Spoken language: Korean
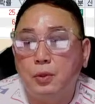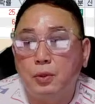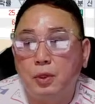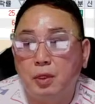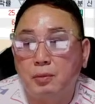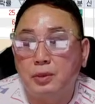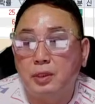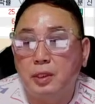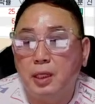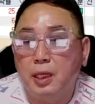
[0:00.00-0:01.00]
있고,
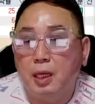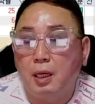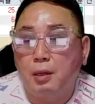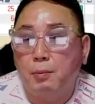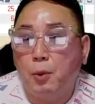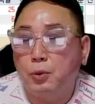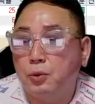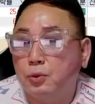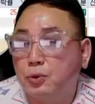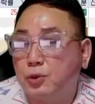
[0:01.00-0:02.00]
여러분들
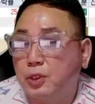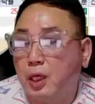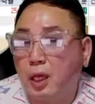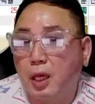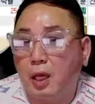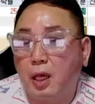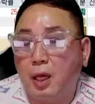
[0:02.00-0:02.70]
모든 주식에